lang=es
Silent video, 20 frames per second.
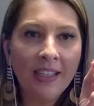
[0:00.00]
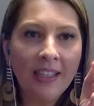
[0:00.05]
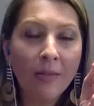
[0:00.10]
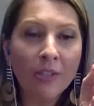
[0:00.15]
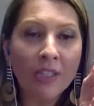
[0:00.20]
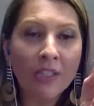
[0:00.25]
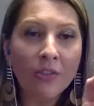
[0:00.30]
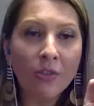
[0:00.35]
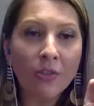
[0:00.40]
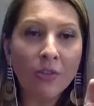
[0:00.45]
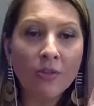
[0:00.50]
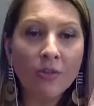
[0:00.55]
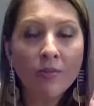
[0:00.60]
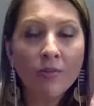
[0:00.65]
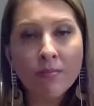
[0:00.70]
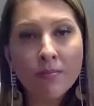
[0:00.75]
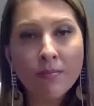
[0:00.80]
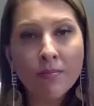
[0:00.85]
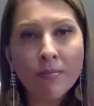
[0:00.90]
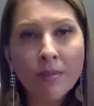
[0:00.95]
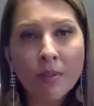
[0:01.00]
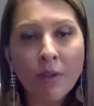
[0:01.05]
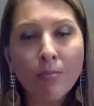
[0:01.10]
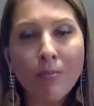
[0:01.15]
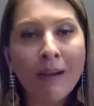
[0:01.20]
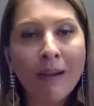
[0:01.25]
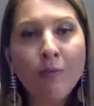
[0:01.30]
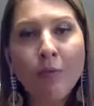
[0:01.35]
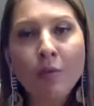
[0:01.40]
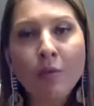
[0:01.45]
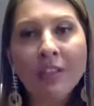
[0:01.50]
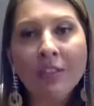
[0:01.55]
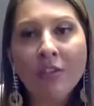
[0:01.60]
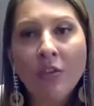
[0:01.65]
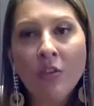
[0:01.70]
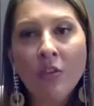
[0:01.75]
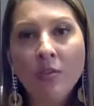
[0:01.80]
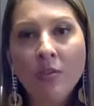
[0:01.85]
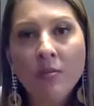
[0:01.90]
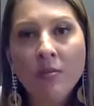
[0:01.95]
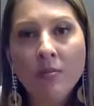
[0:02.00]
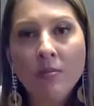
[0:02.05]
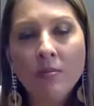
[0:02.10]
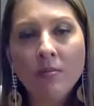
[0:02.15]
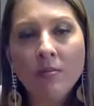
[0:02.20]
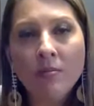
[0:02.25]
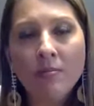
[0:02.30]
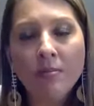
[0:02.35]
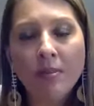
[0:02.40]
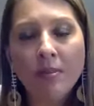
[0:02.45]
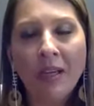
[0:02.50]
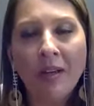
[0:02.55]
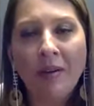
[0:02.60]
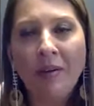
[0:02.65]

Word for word: la votación, con más votación. Desde